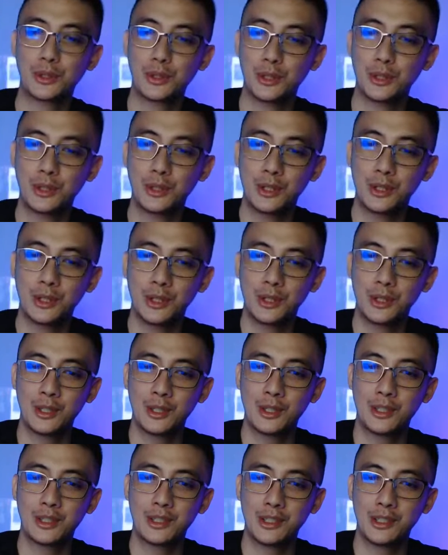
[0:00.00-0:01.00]

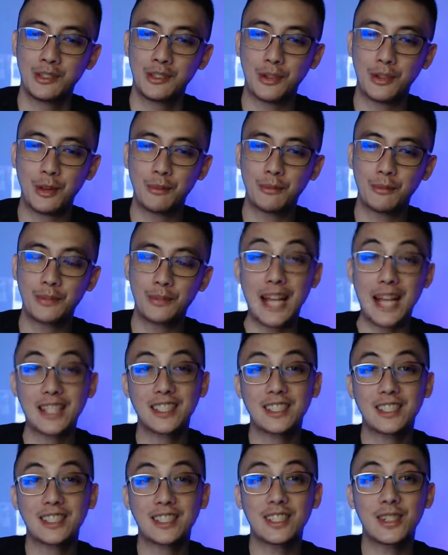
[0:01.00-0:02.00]
yesterday So,
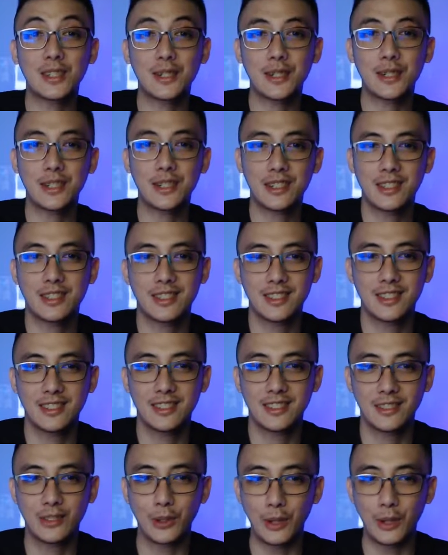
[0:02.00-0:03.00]
syempre, yung mga
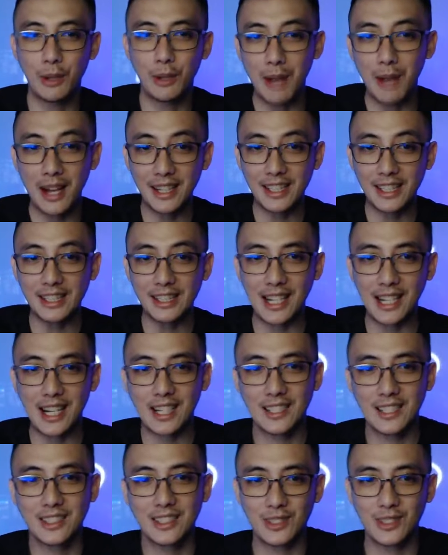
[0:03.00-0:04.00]
usual
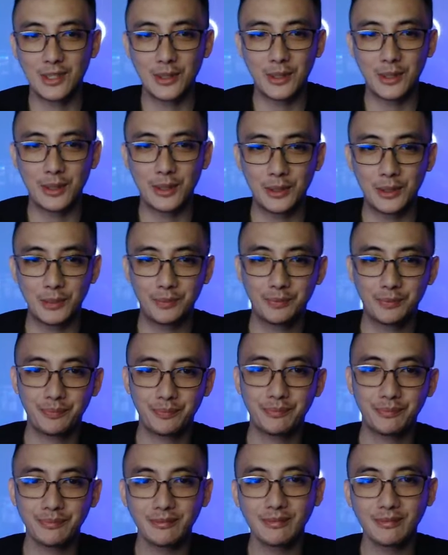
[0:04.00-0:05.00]
listeners and usual viewers
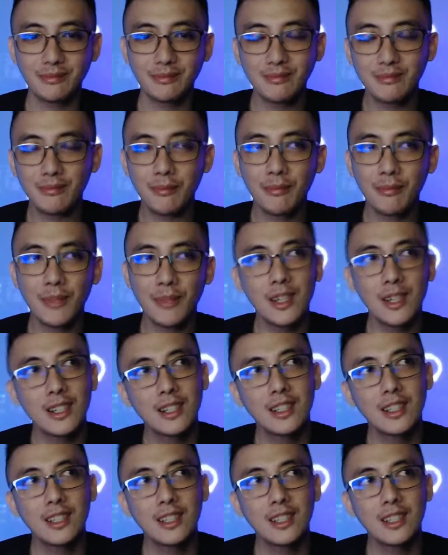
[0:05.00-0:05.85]
ko, nag-aabang din.